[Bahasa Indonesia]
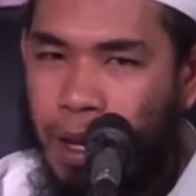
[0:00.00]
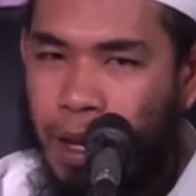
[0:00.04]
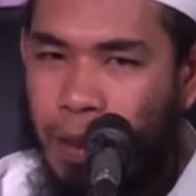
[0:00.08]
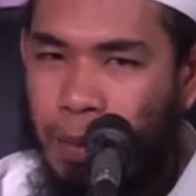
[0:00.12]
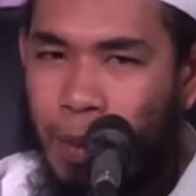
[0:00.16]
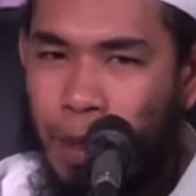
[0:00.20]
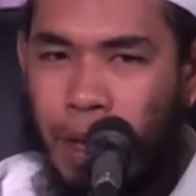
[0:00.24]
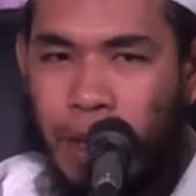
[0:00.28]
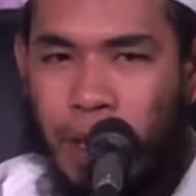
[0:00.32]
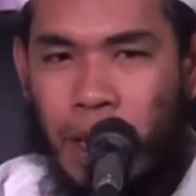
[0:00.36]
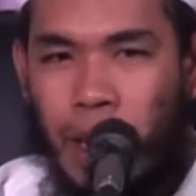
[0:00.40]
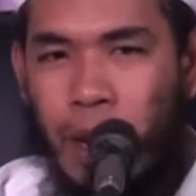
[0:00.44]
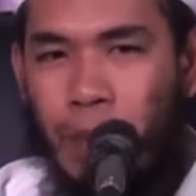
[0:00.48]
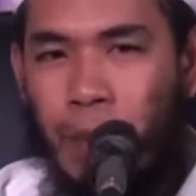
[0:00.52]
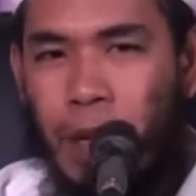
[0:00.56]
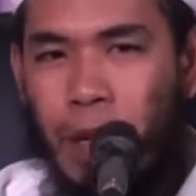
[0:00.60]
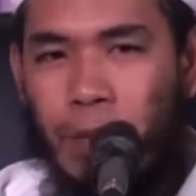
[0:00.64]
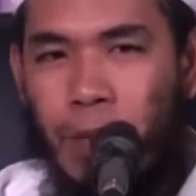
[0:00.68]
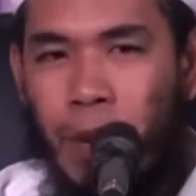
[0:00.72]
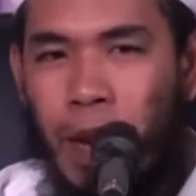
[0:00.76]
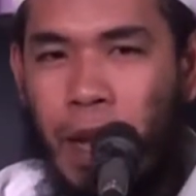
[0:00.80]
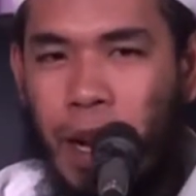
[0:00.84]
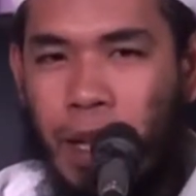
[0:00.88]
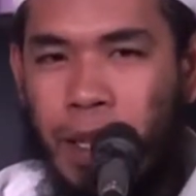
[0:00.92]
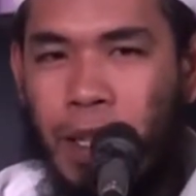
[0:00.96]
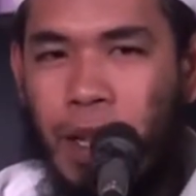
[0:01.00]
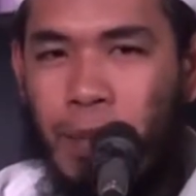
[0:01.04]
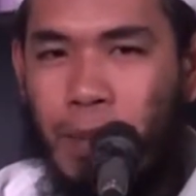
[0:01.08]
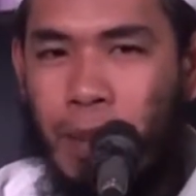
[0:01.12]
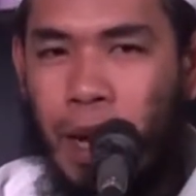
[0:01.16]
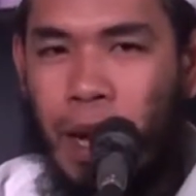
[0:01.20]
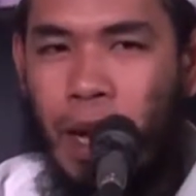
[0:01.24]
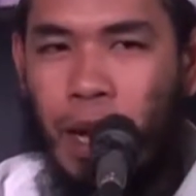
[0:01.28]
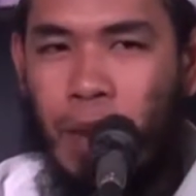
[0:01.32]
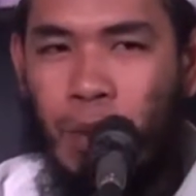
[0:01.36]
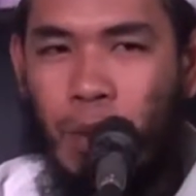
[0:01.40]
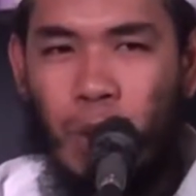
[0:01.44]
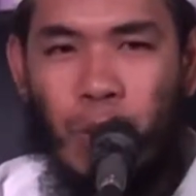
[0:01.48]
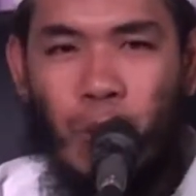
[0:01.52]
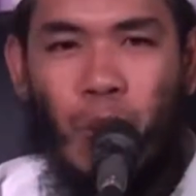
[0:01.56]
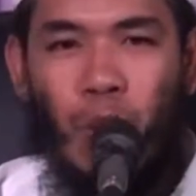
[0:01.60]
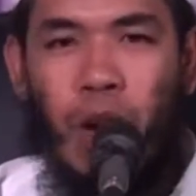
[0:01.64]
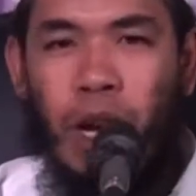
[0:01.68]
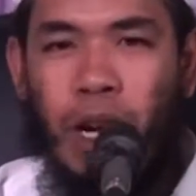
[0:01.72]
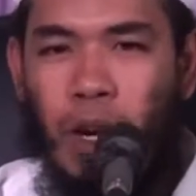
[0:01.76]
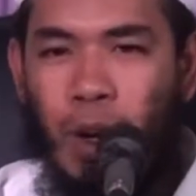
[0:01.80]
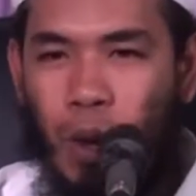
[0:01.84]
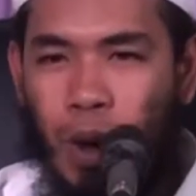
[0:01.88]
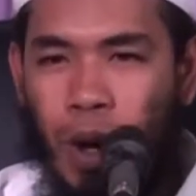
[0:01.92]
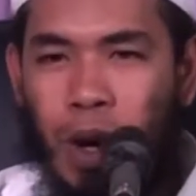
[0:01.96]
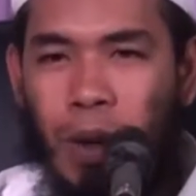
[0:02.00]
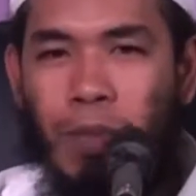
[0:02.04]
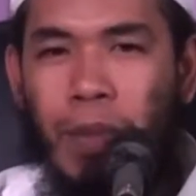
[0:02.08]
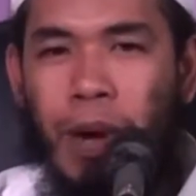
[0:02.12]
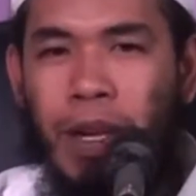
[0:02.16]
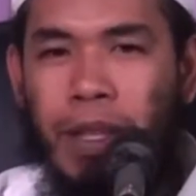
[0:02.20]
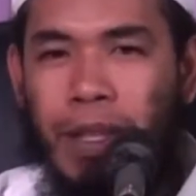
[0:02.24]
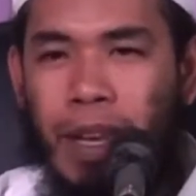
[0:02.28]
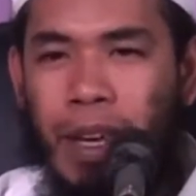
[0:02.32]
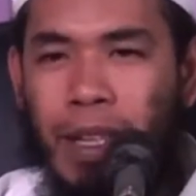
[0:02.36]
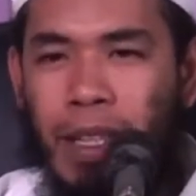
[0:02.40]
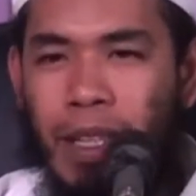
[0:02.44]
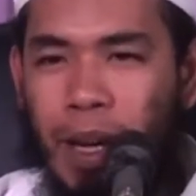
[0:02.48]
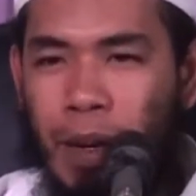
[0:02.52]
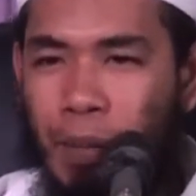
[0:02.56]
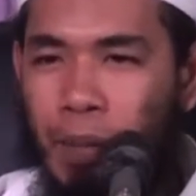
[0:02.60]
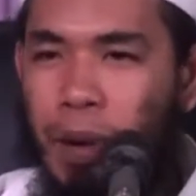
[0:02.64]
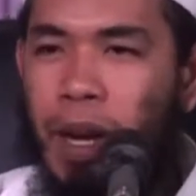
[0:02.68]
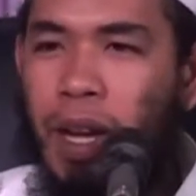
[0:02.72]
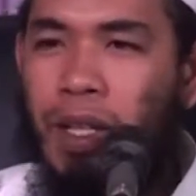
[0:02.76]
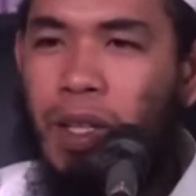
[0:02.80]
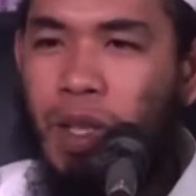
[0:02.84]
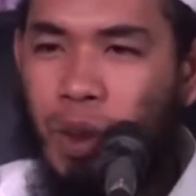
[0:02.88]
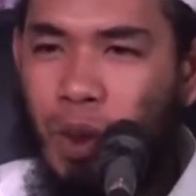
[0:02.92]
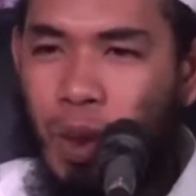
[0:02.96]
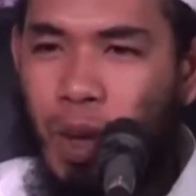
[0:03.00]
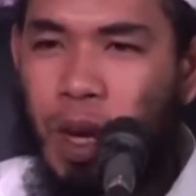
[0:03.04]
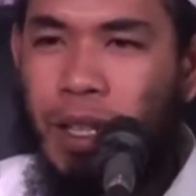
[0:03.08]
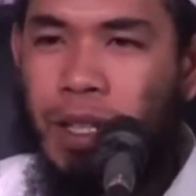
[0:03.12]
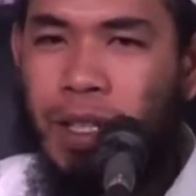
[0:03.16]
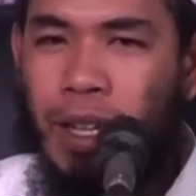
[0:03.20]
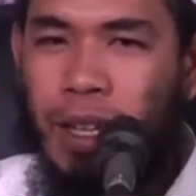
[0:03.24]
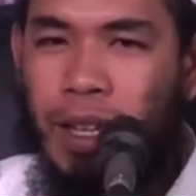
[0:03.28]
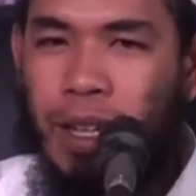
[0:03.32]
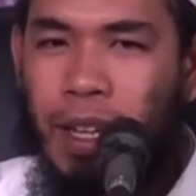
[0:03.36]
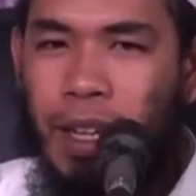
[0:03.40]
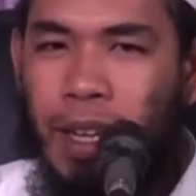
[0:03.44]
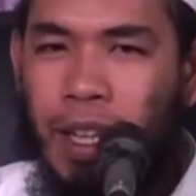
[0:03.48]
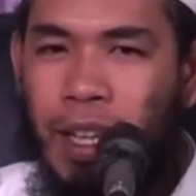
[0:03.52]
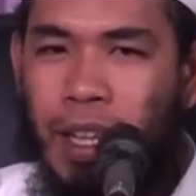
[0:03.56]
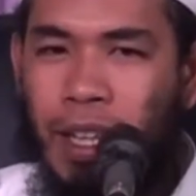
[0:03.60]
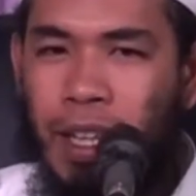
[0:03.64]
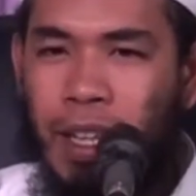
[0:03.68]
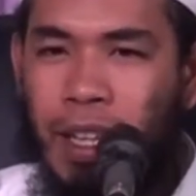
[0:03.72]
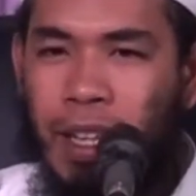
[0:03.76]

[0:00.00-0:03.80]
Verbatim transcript: biar saya dapat pahala jamaah mumpung ada orang banyak daripada sesolat sendiri